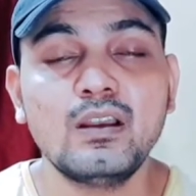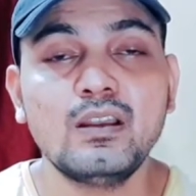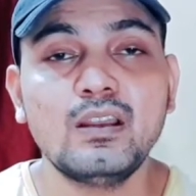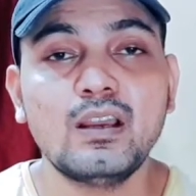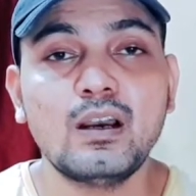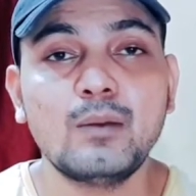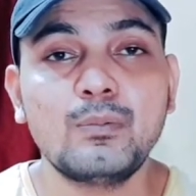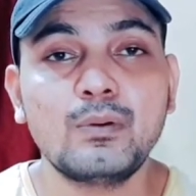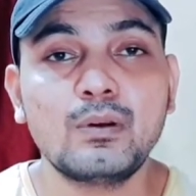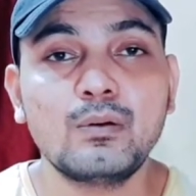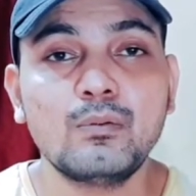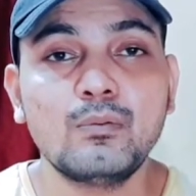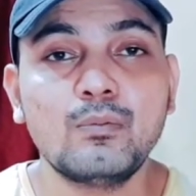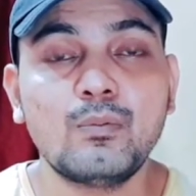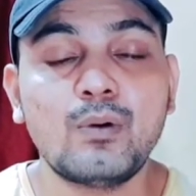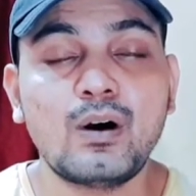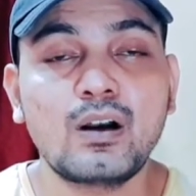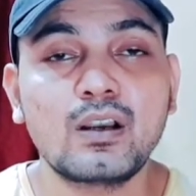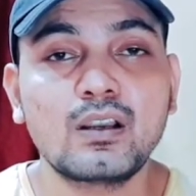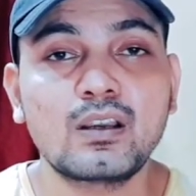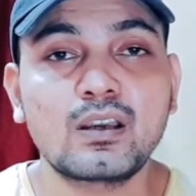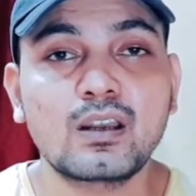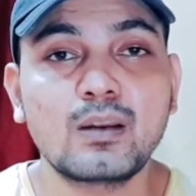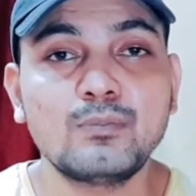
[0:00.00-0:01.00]
या फिर
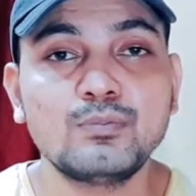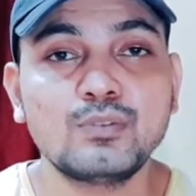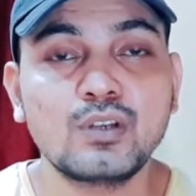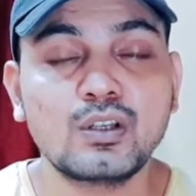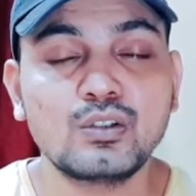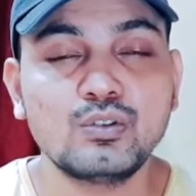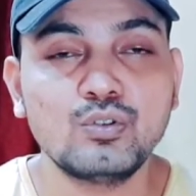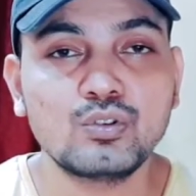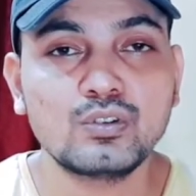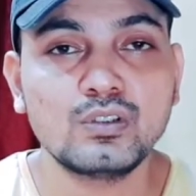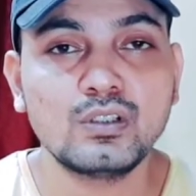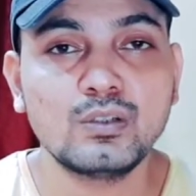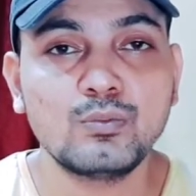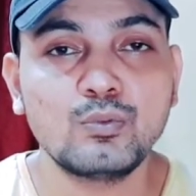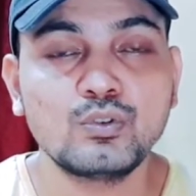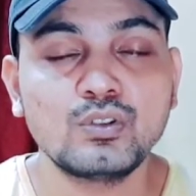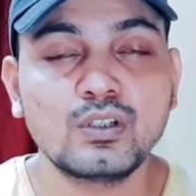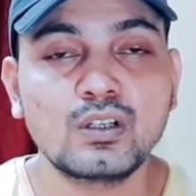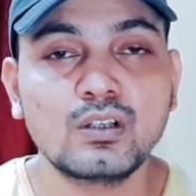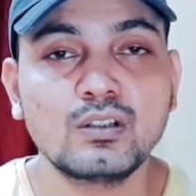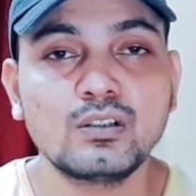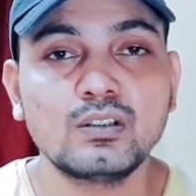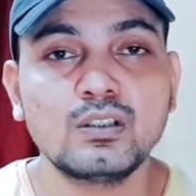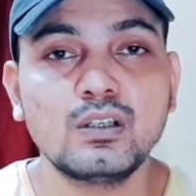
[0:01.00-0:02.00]
वहाँ के कर्मचारी होते हैं वो
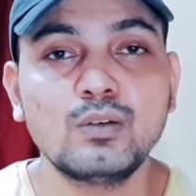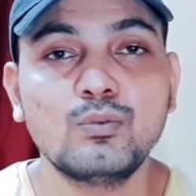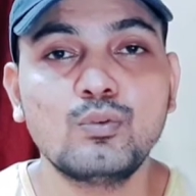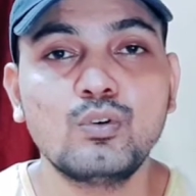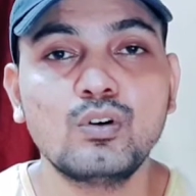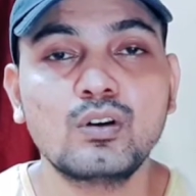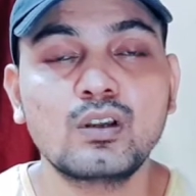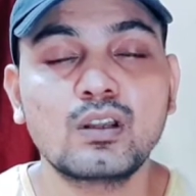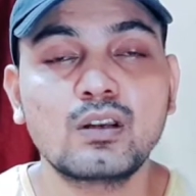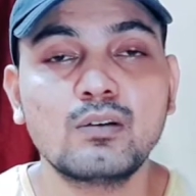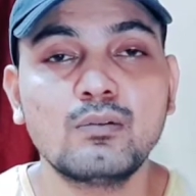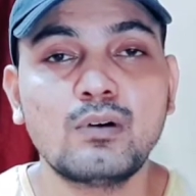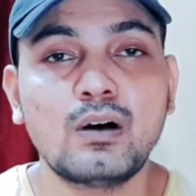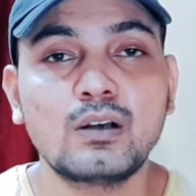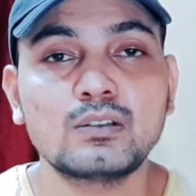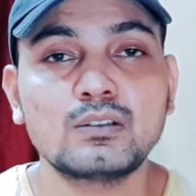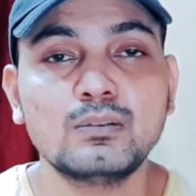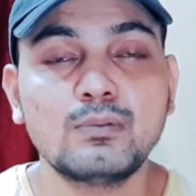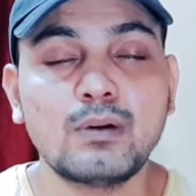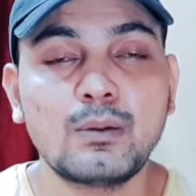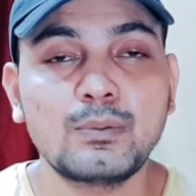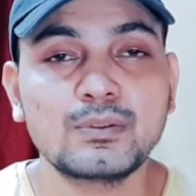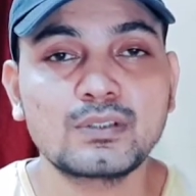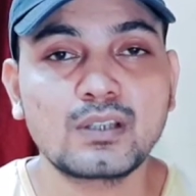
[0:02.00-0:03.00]
ये ये बोलकर वहाँ से
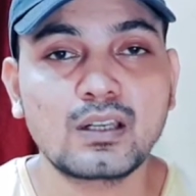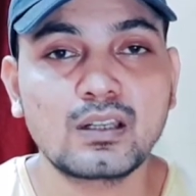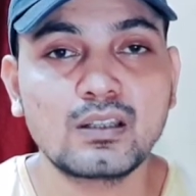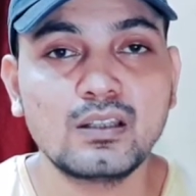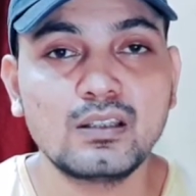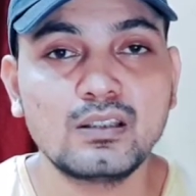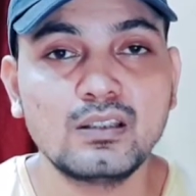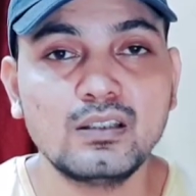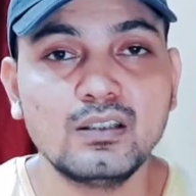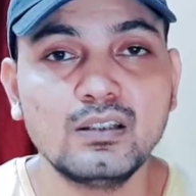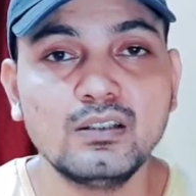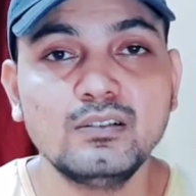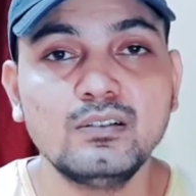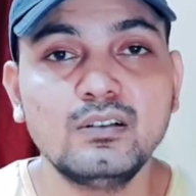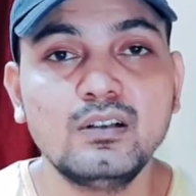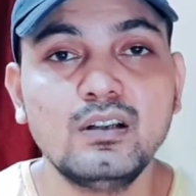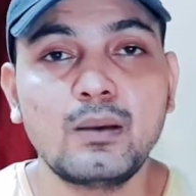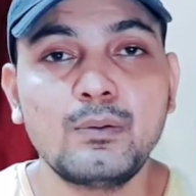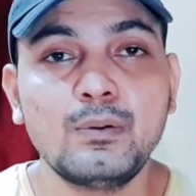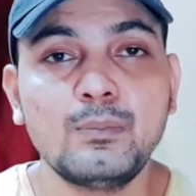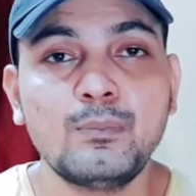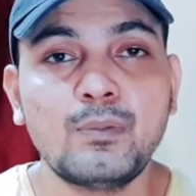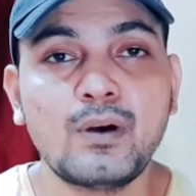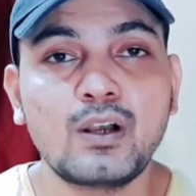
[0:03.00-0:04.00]
वापस कर देते हैं
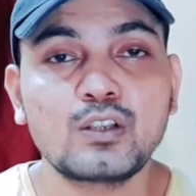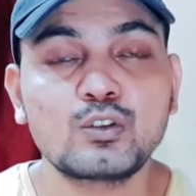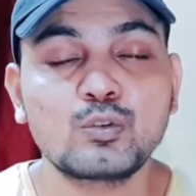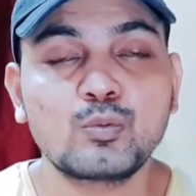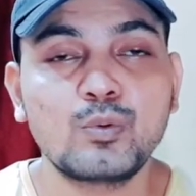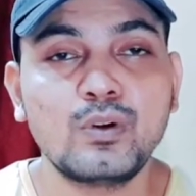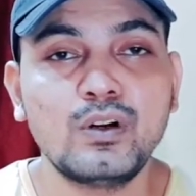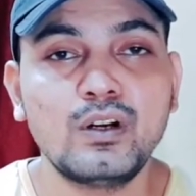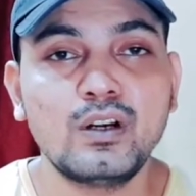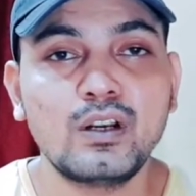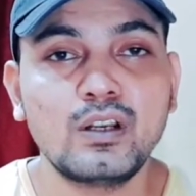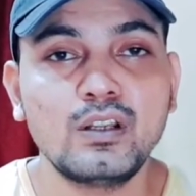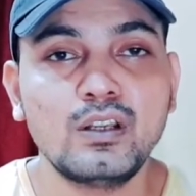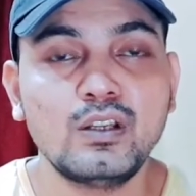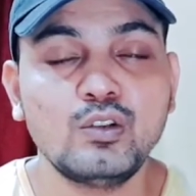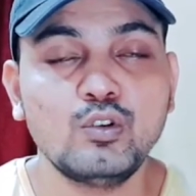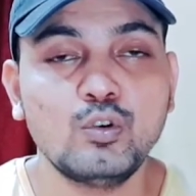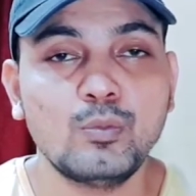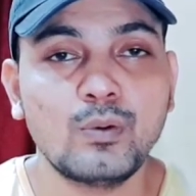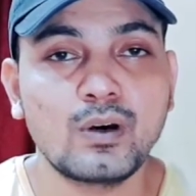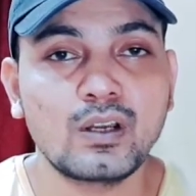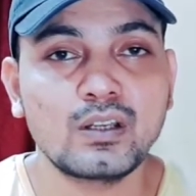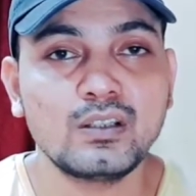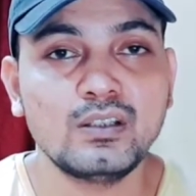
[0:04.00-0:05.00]
अभी पासों को एंट्री नहीं
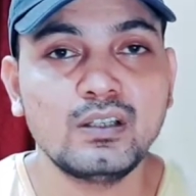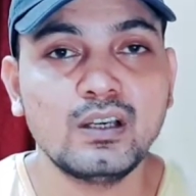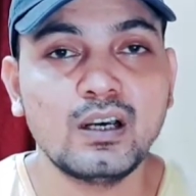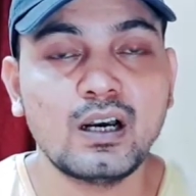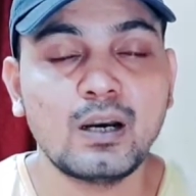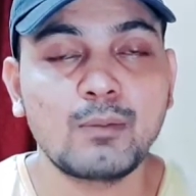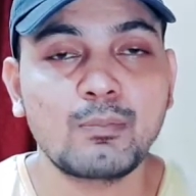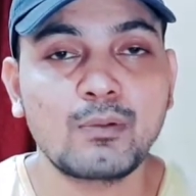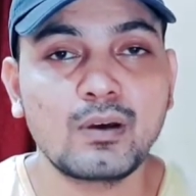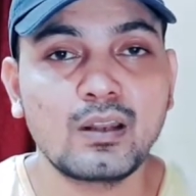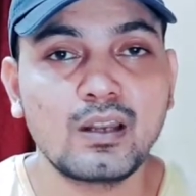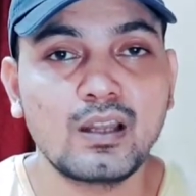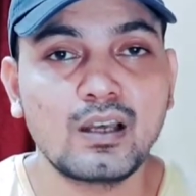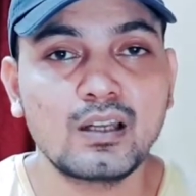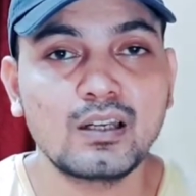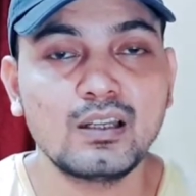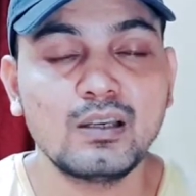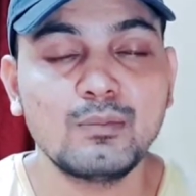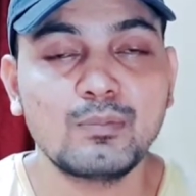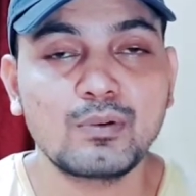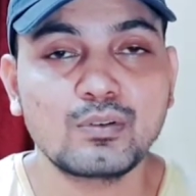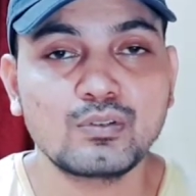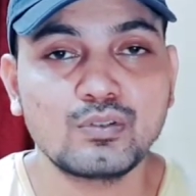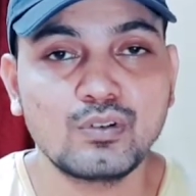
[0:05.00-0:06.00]
हो पा रही है आप कल आना
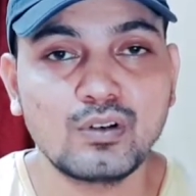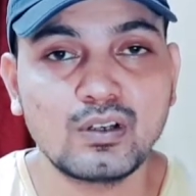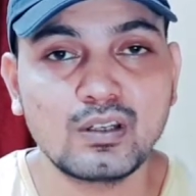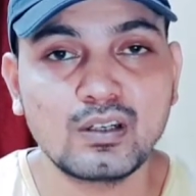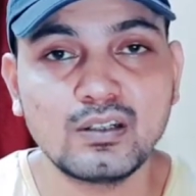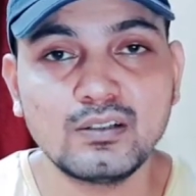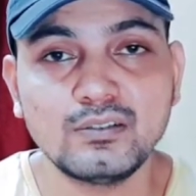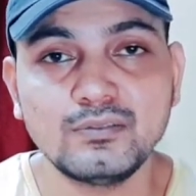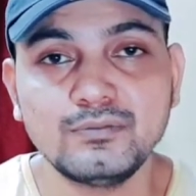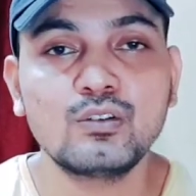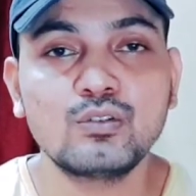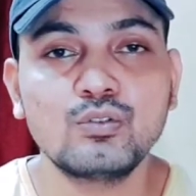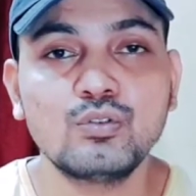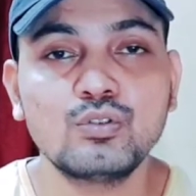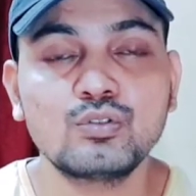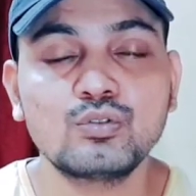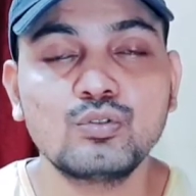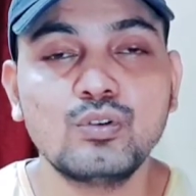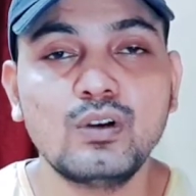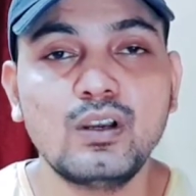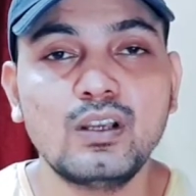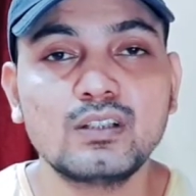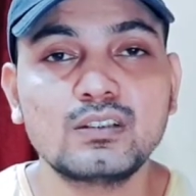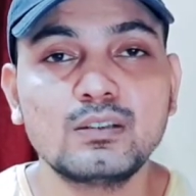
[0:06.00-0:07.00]
है परसों आना है तो
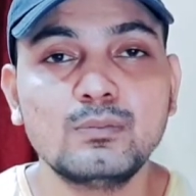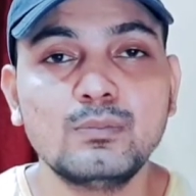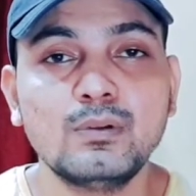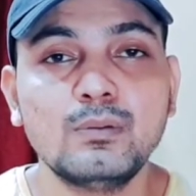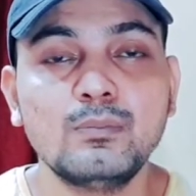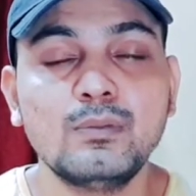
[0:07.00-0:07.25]
दोस्तों ऐसे में